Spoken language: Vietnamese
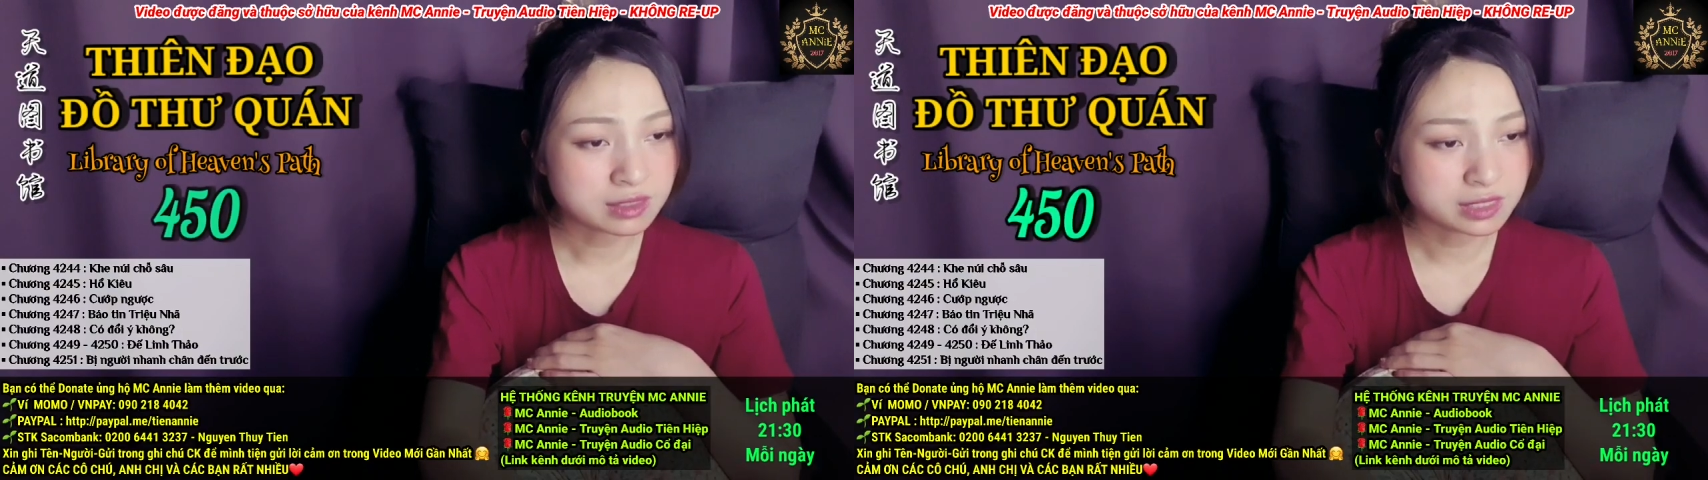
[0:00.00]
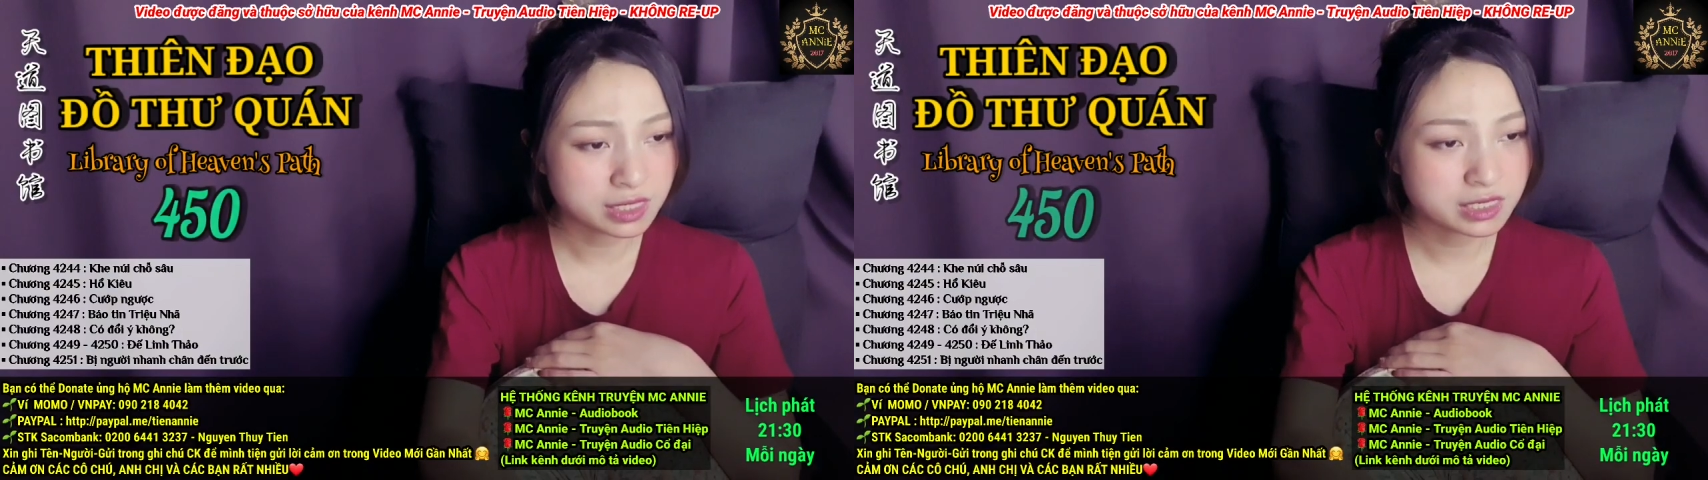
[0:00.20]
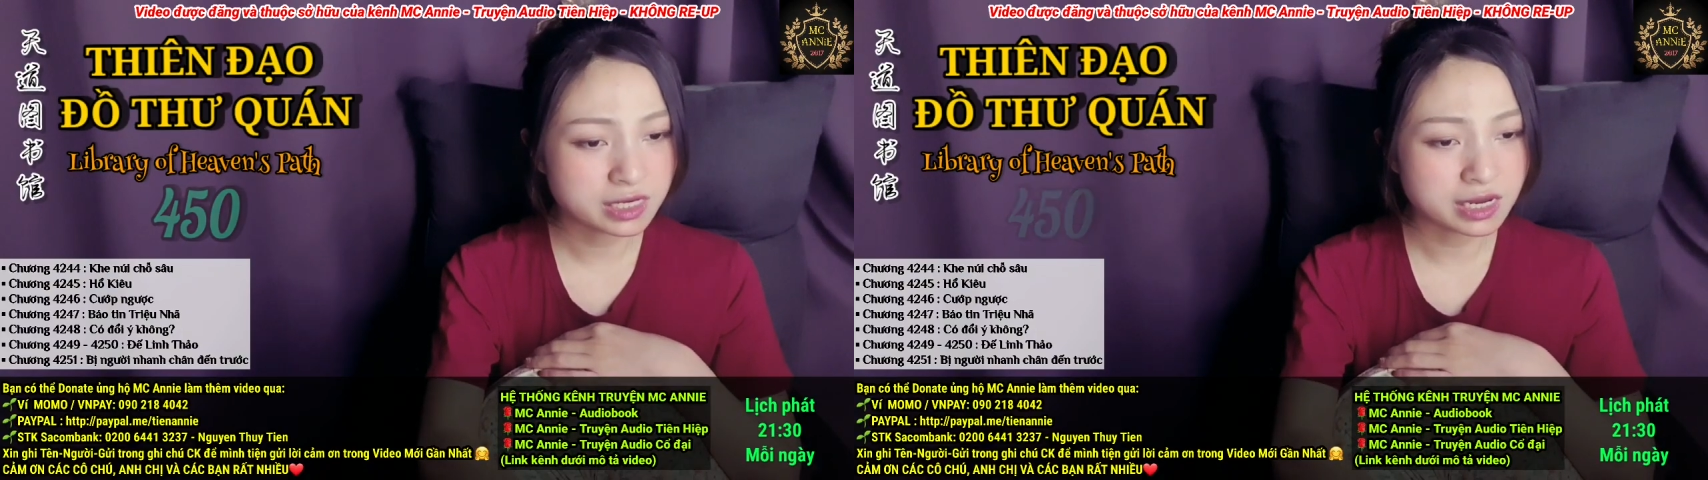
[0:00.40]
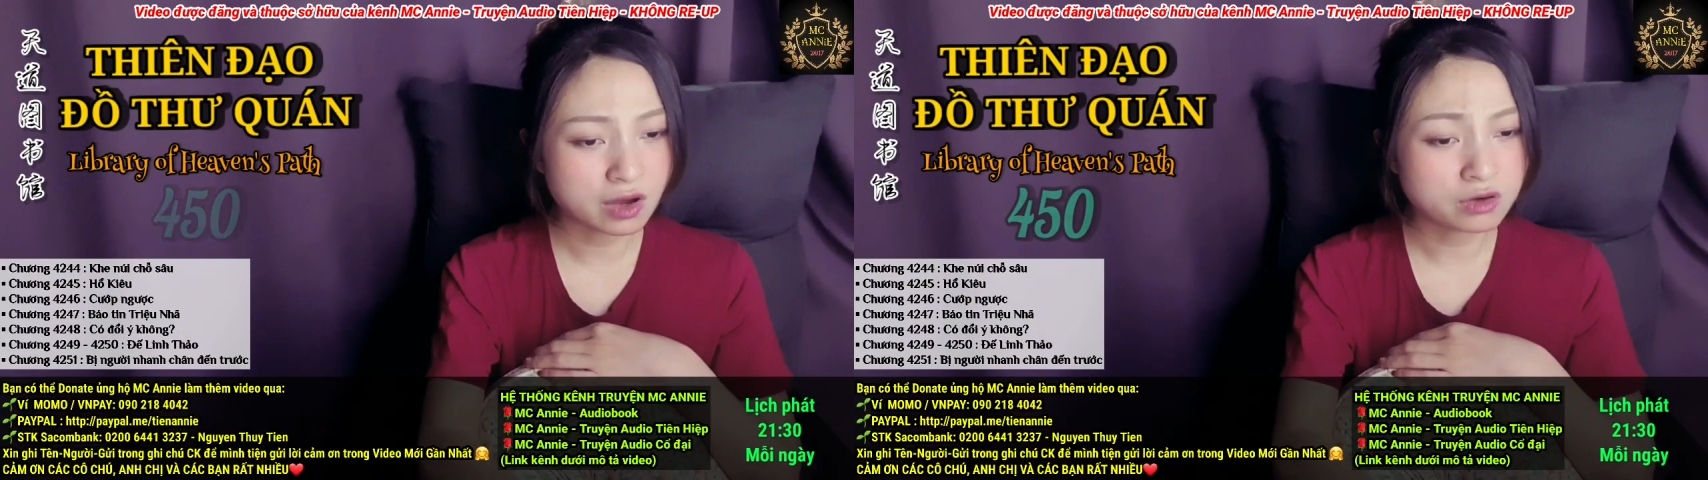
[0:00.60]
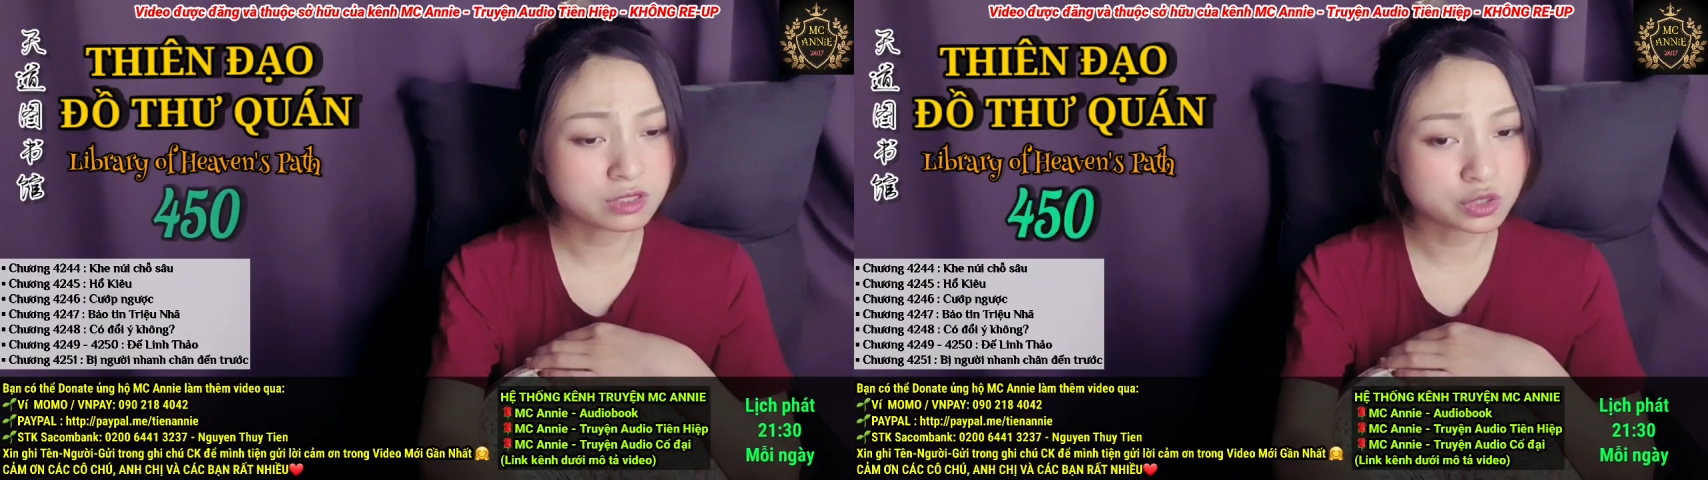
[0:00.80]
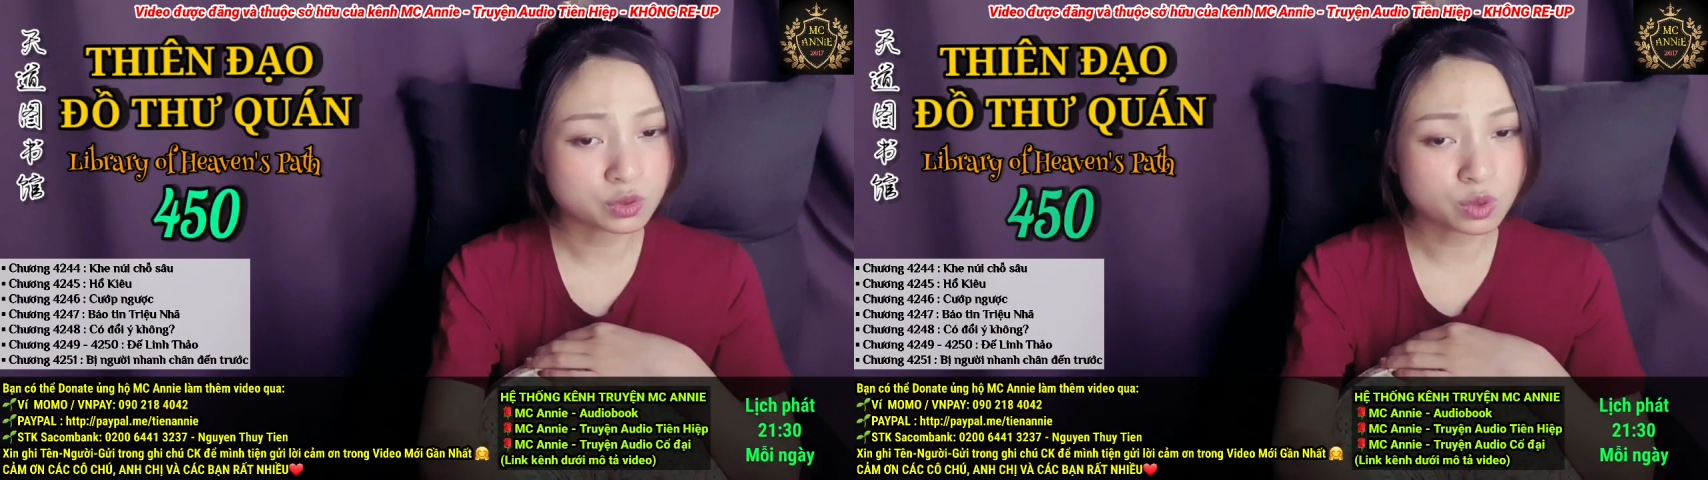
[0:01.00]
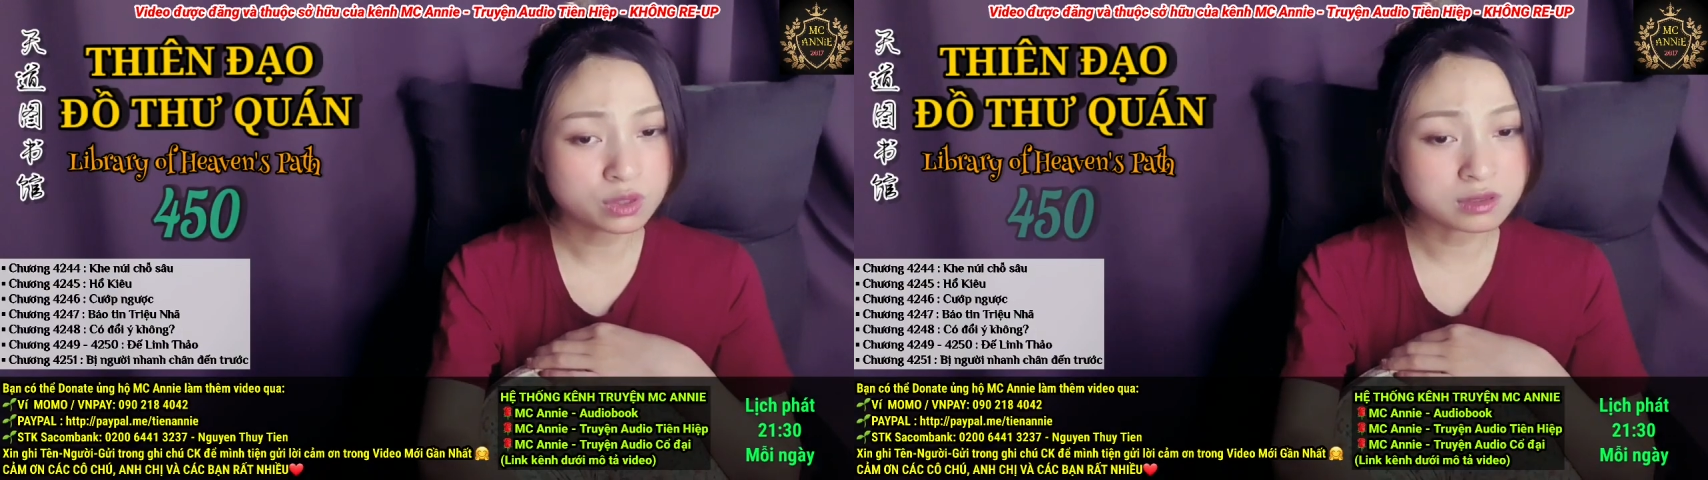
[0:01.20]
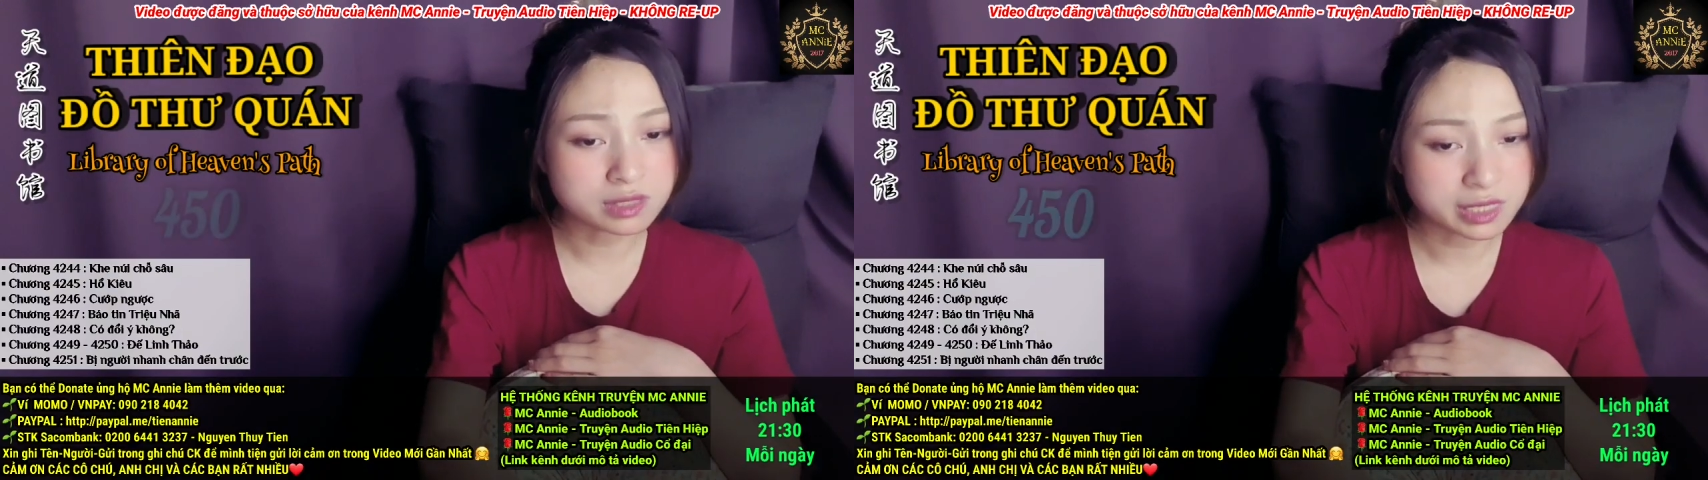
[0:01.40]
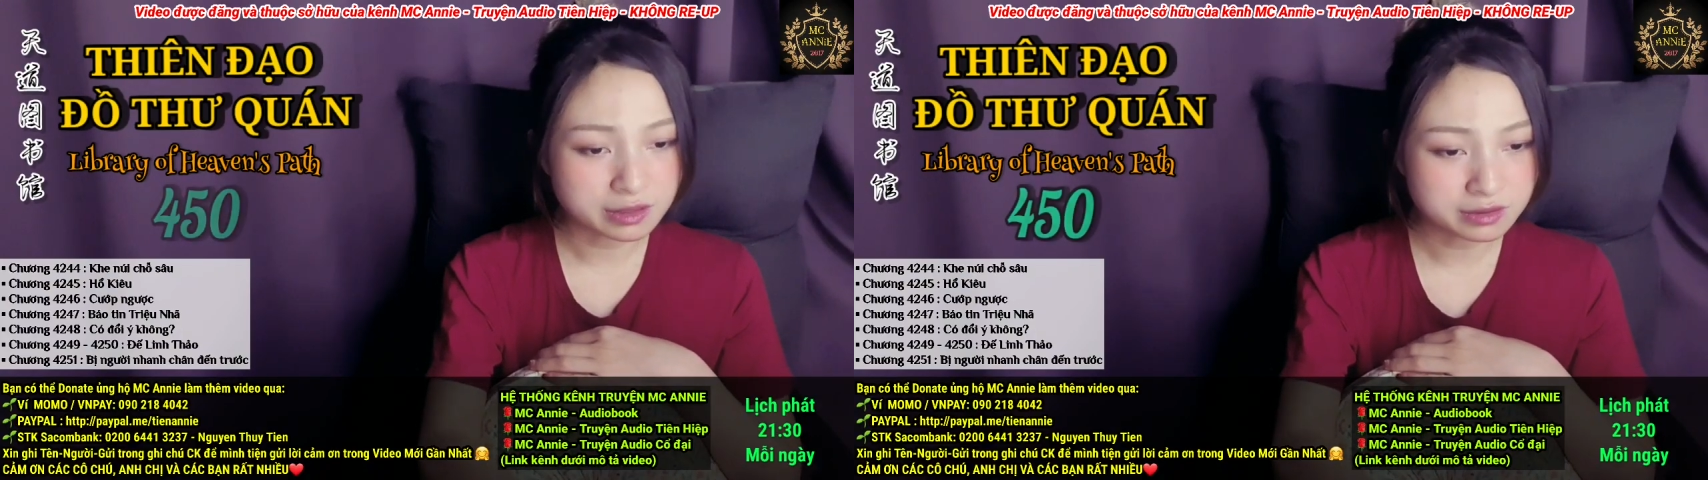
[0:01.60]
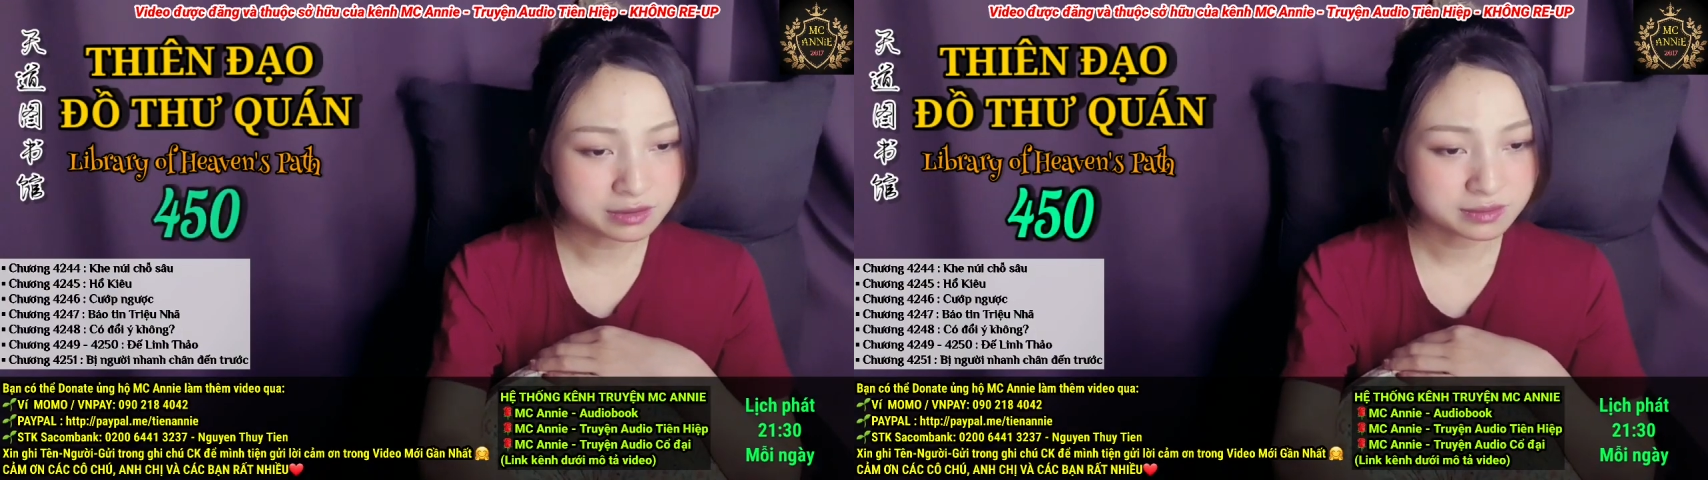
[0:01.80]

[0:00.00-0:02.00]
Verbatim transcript: nhất định là có được chỗ tốt cực kỳ lớn